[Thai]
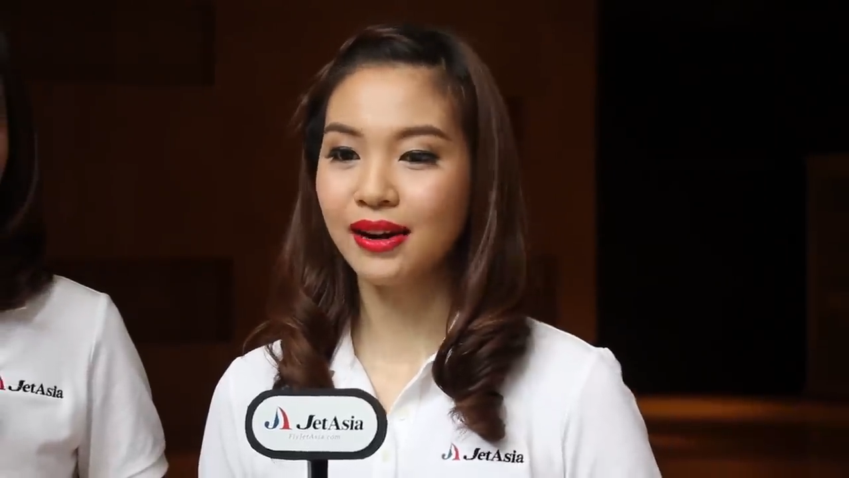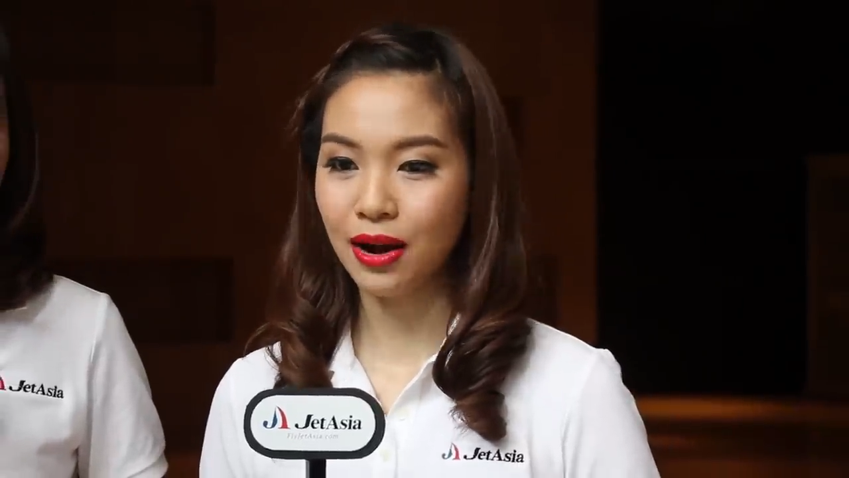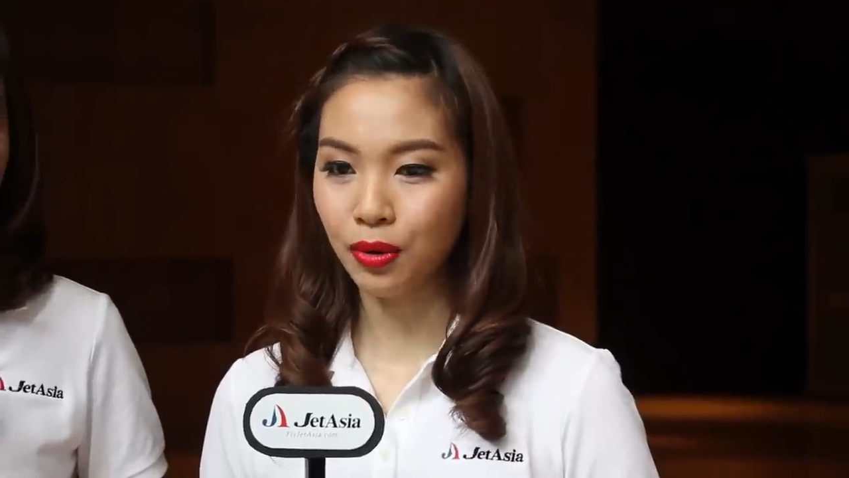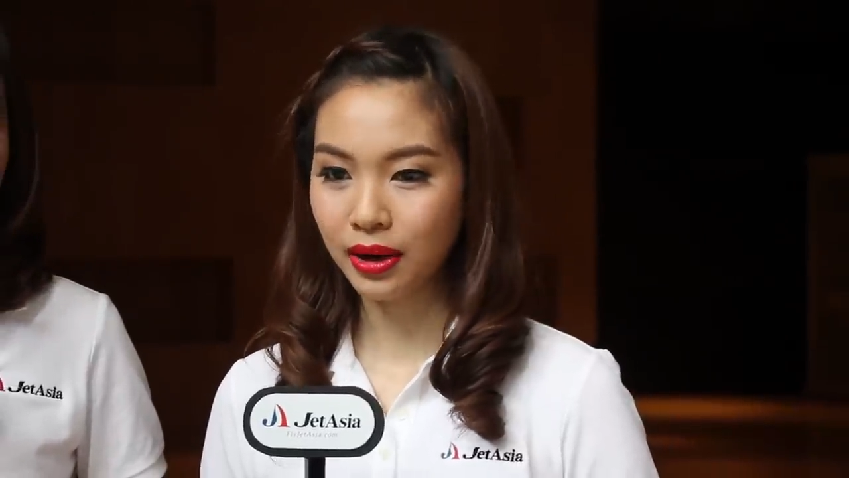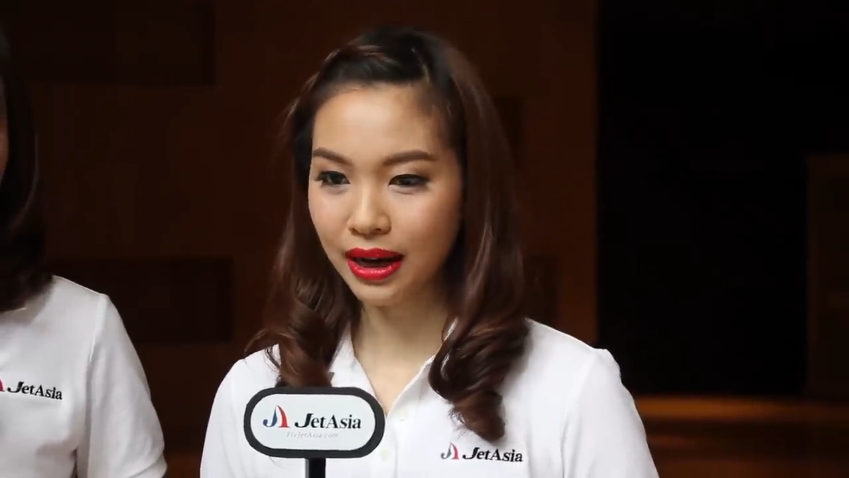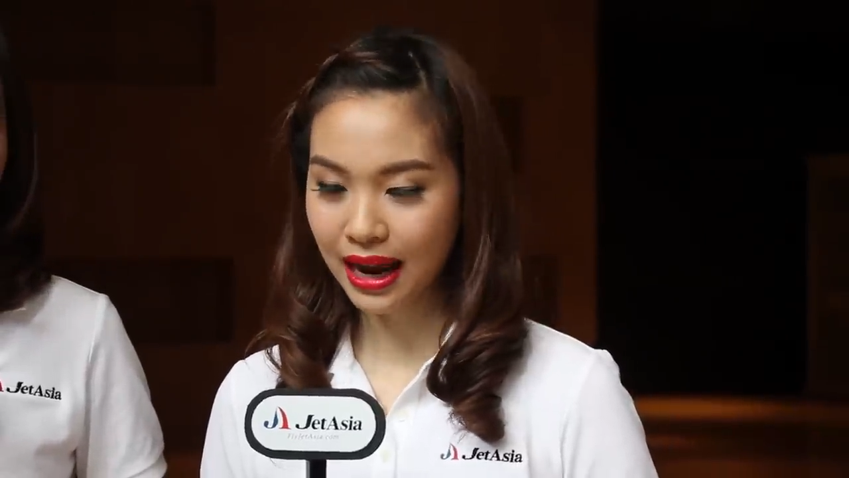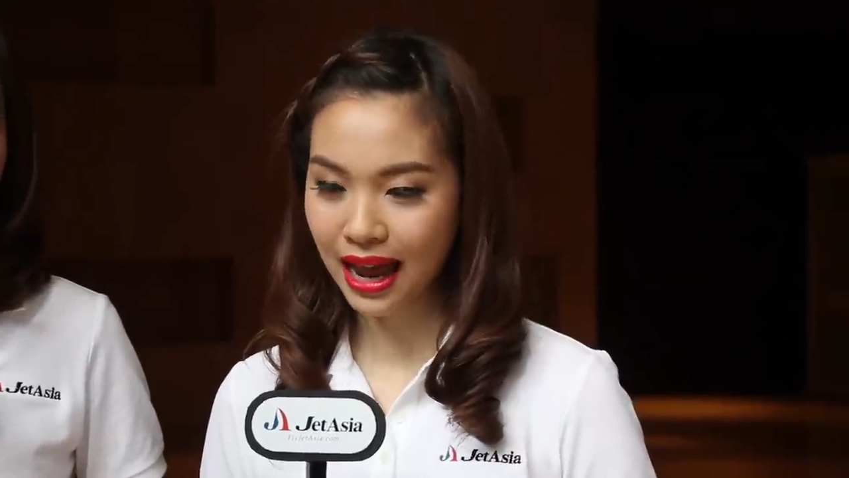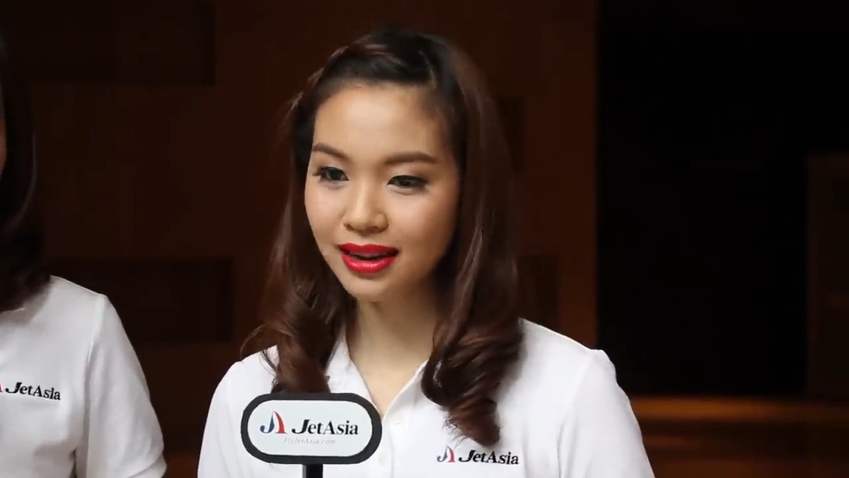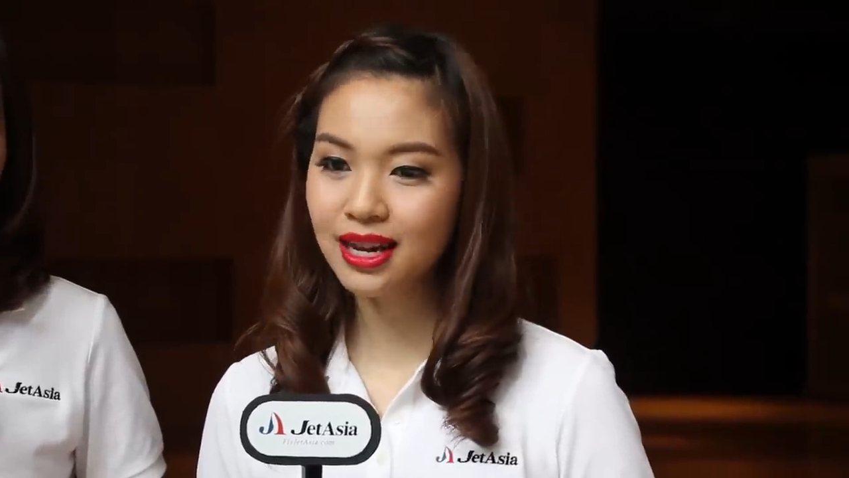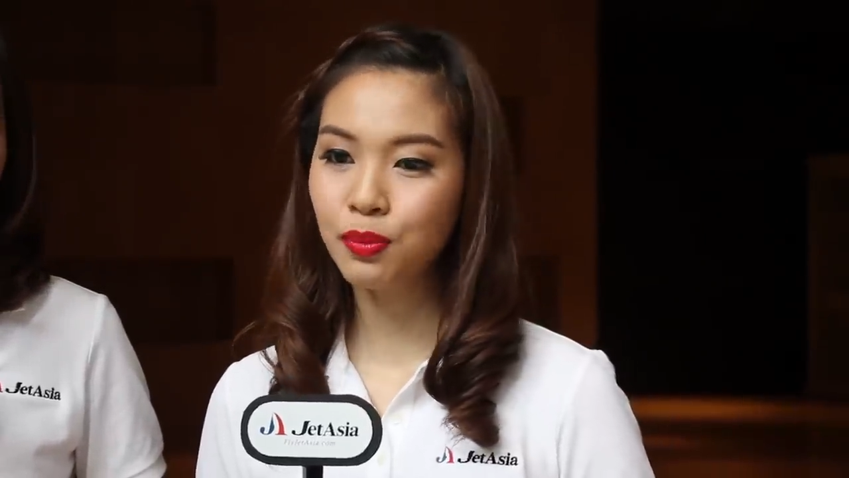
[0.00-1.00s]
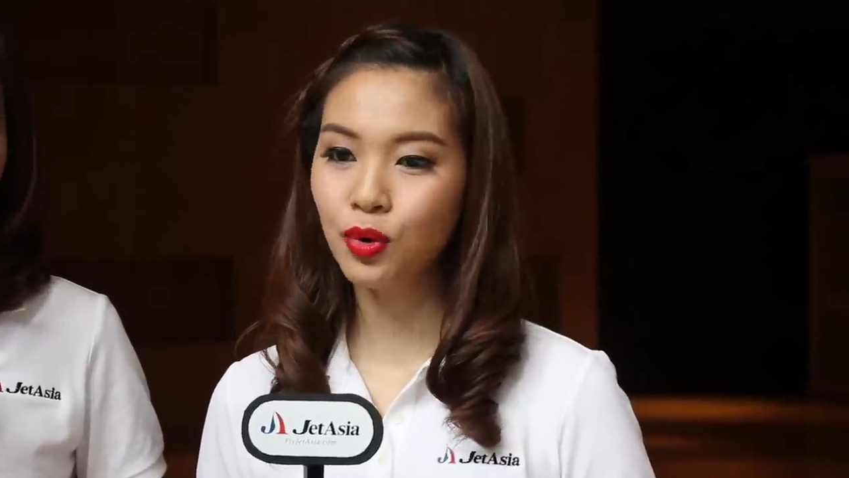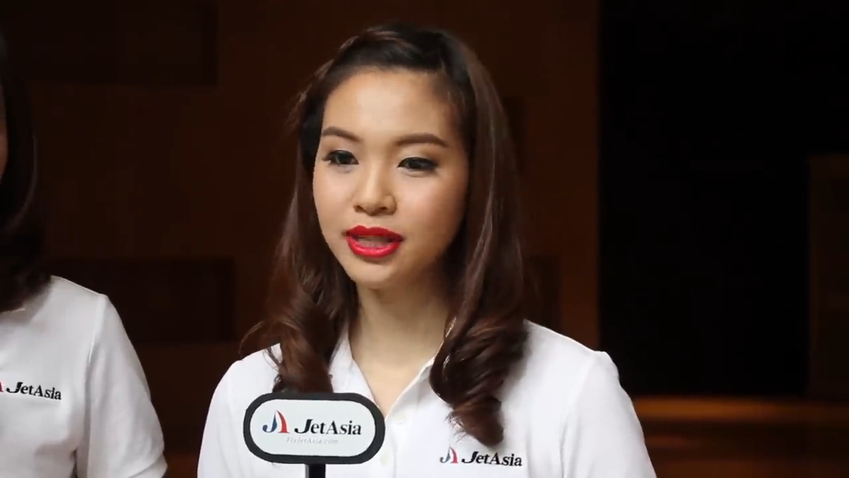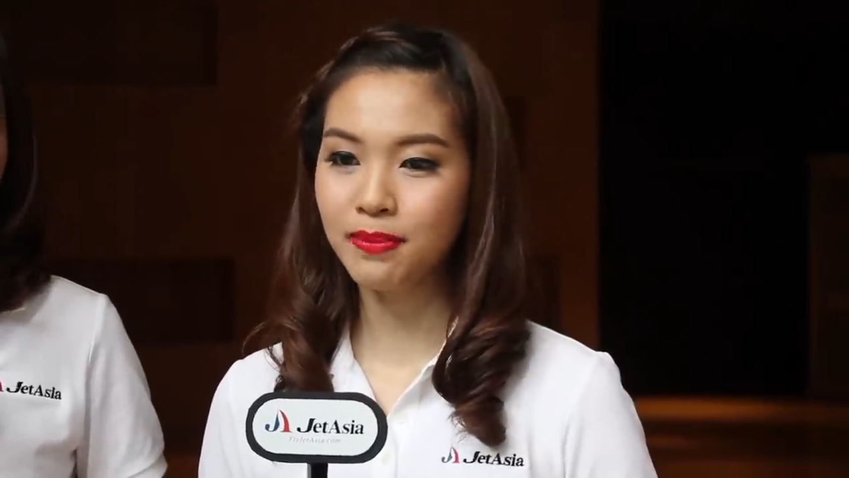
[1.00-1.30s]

เราคัดเลือกผู้ส